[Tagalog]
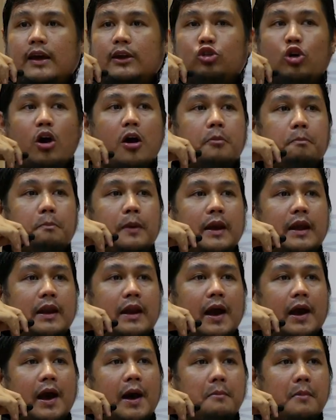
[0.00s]
ito ang
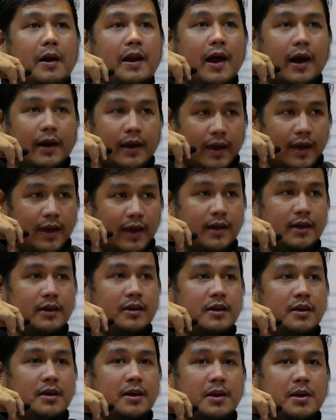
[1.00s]

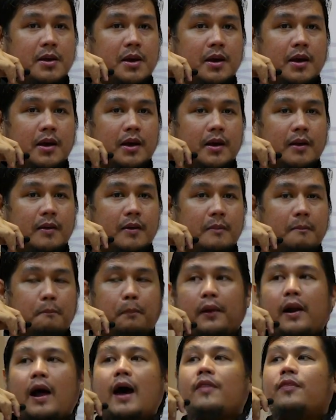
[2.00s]
pinakamalaking
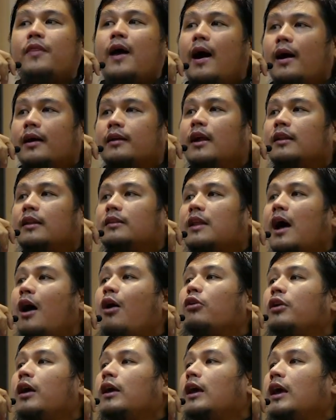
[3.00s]
product ng
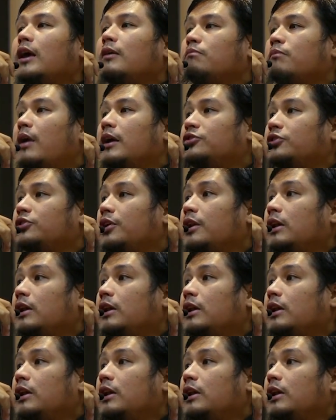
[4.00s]
taong nag invite sa